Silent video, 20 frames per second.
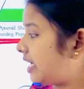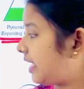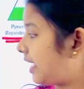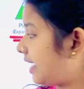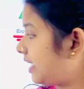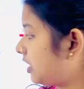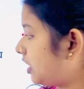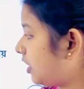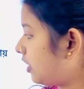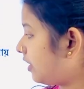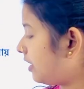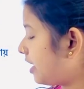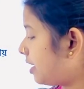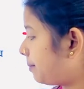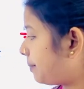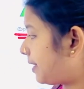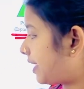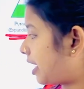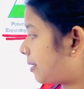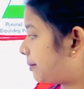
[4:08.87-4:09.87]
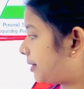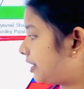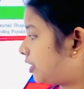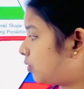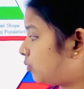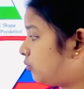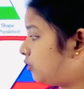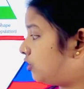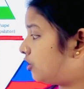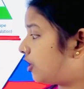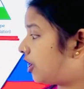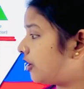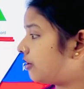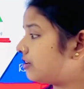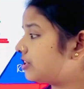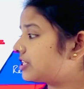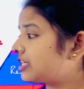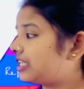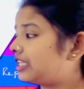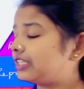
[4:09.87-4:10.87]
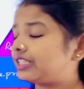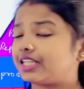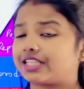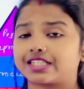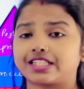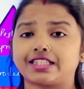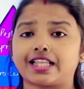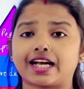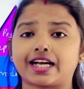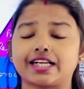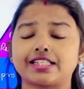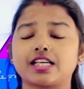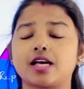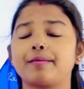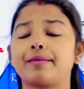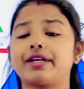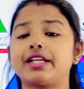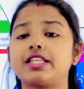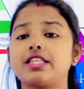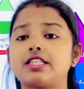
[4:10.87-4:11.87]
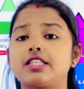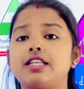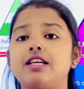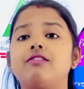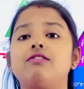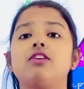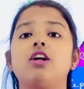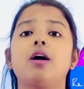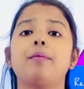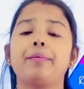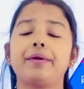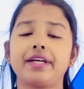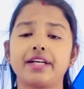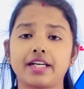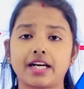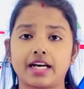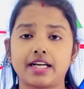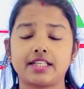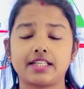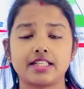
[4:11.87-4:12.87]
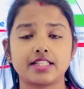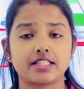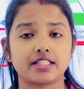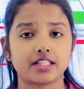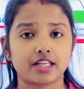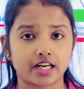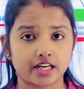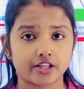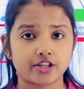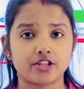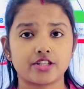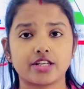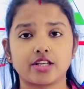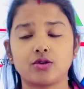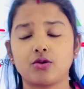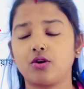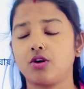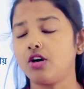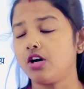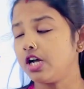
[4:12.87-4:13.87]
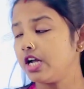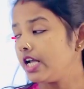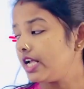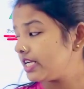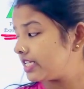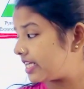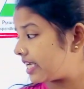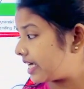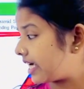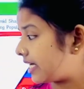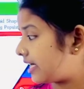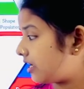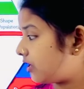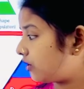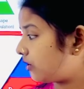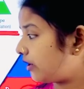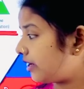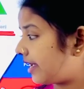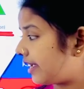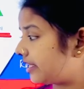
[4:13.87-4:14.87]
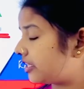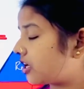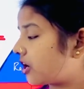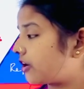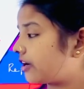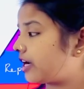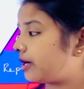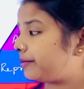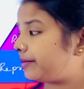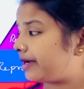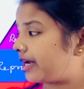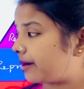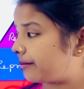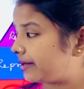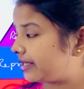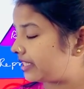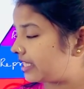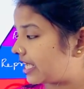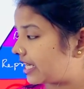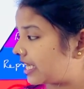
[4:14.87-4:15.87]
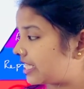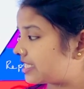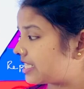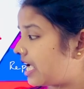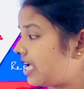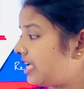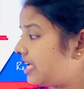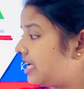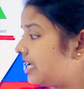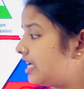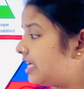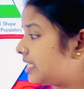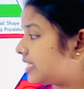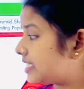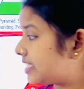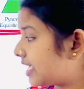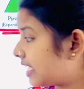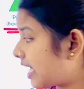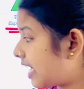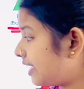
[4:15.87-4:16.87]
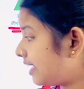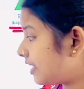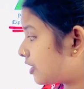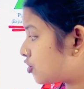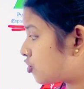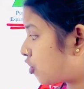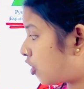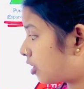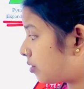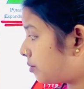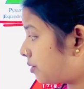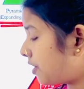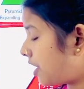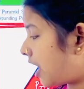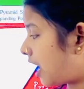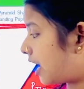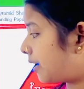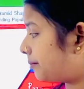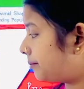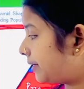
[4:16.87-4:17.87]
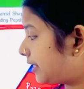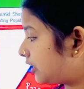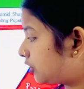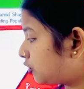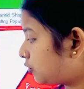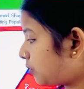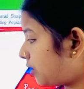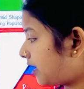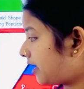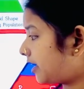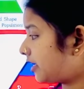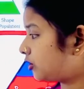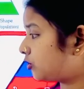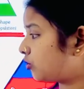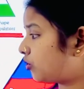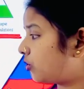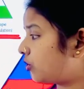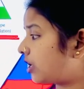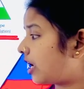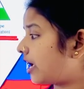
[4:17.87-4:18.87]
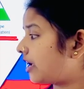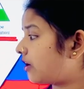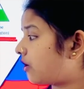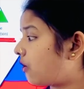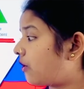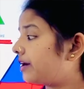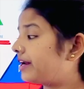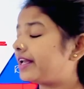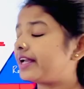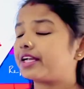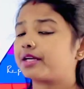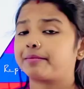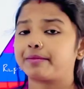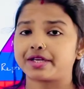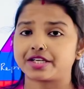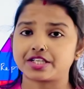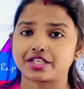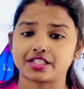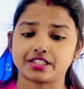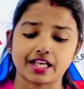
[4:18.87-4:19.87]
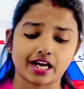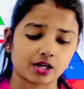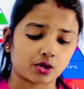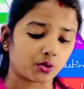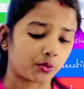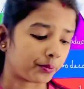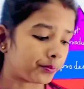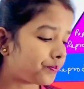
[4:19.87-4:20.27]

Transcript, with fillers: এই ধরনের পিরামিড উন্নয়নশীল দেশে দেখা যায় মানে ডেভেলপিং কান্ট্রি কান্ট্রি যেগুলো সেখানে হলো এই ধরনের পিরামিড দেখা যায় যেখানে জন্মহার মৃত্যুহারের তুলনায় অনেক বেশি দেখো